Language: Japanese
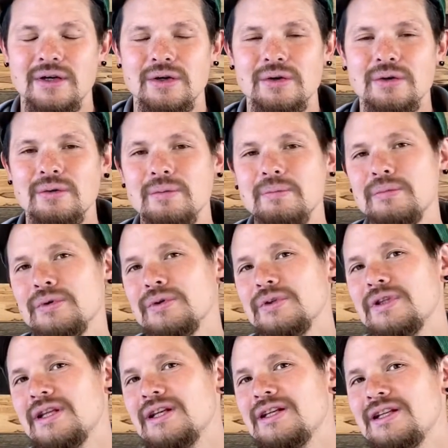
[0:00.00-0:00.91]
根本
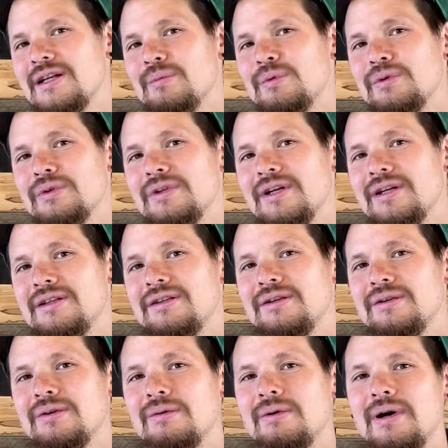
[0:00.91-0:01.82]
的な問題っ
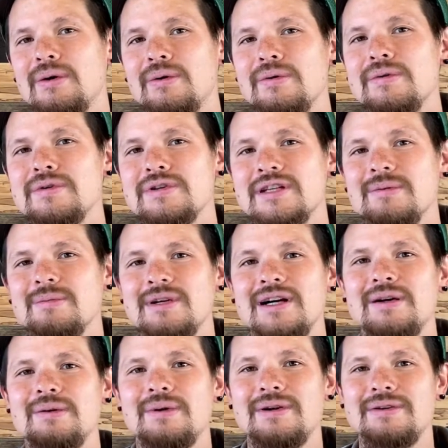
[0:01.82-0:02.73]
ていうのは王様
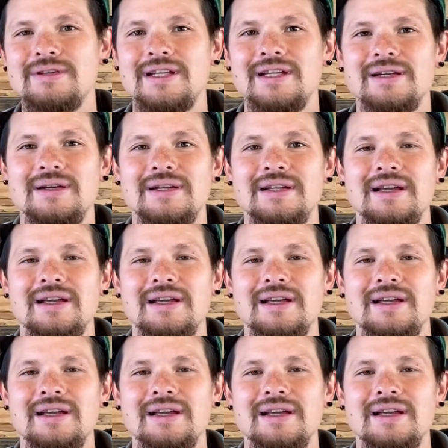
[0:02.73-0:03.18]
が悪い